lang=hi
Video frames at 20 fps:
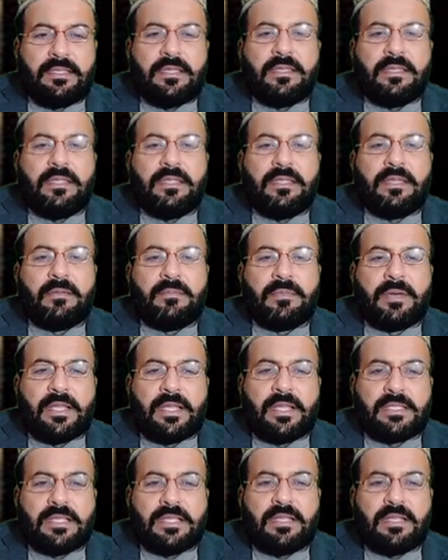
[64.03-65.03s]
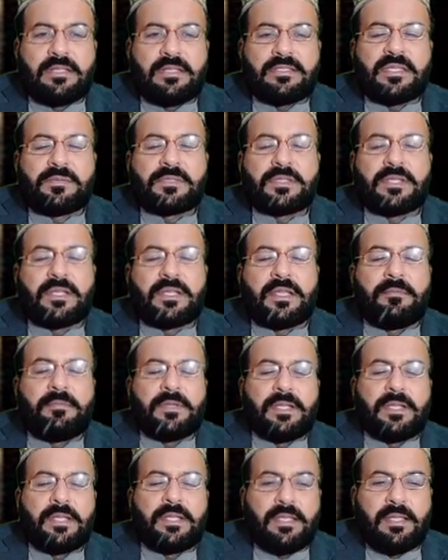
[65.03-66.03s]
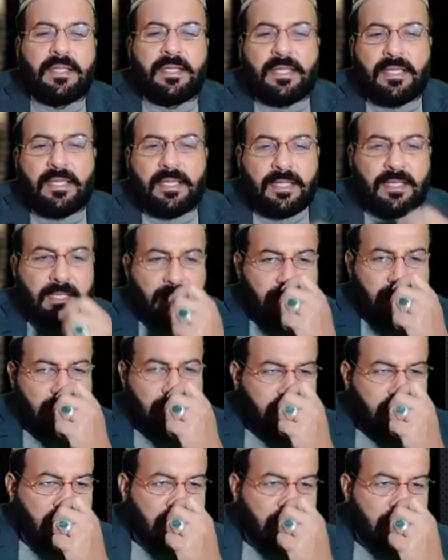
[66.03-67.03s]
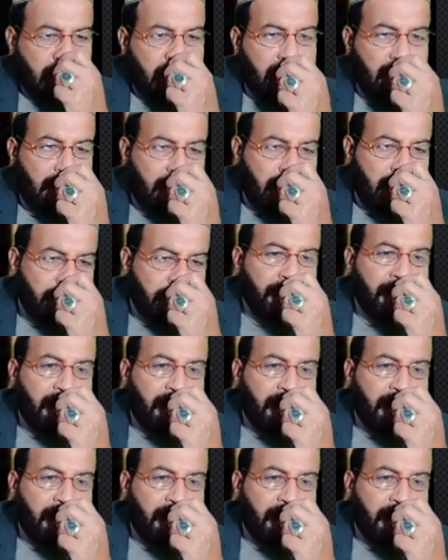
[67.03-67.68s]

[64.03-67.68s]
लिए हमारा चैनल सब्सक्राइब कर देना है लाइक कर देना है